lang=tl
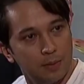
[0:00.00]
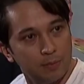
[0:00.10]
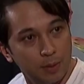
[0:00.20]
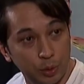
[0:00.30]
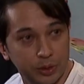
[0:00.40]

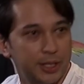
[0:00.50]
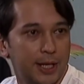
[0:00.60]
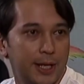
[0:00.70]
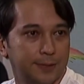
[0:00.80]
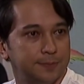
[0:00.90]
Mabuti
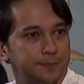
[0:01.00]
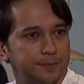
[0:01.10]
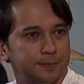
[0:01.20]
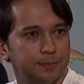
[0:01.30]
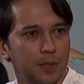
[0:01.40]
na lang.
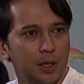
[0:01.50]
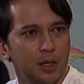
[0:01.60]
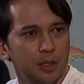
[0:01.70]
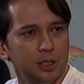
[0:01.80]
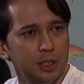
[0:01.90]

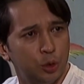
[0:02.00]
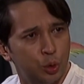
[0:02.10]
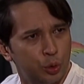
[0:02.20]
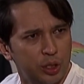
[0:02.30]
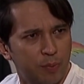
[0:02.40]

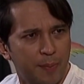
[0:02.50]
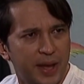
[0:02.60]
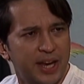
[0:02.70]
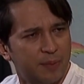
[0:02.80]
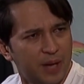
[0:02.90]
Siniguro ni
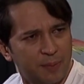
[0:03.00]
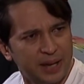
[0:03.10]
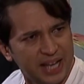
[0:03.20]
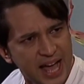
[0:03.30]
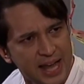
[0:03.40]
Papa na
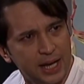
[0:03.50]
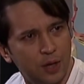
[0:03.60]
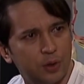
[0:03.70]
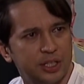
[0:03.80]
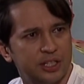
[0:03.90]
makapag-aral
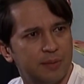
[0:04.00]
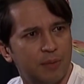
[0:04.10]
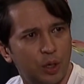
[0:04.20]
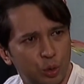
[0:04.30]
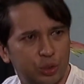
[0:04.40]
ako sa isang
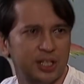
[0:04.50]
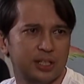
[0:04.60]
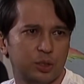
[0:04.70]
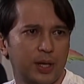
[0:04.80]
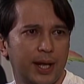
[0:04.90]
mahusay
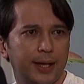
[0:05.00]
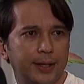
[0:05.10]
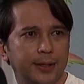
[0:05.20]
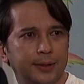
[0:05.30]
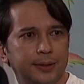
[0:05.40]
na eskwelahan.
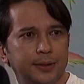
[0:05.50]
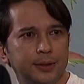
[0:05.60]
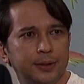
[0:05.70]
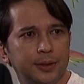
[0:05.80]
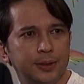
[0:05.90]

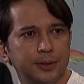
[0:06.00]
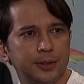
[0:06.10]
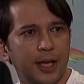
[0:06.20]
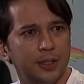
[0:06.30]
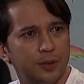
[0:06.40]

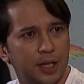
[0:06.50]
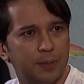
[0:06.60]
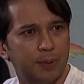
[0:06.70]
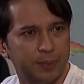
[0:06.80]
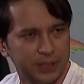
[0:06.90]
Dahil doon
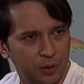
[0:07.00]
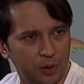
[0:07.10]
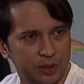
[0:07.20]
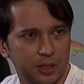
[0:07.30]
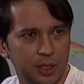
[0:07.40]
nakapagpatayo
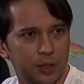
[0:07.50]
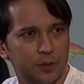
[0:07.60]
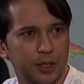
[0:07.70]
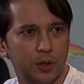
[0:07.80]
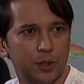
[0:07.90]
ako ng sarili
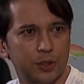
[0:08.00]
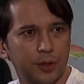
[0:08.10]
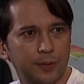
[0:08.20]
kong negosyo.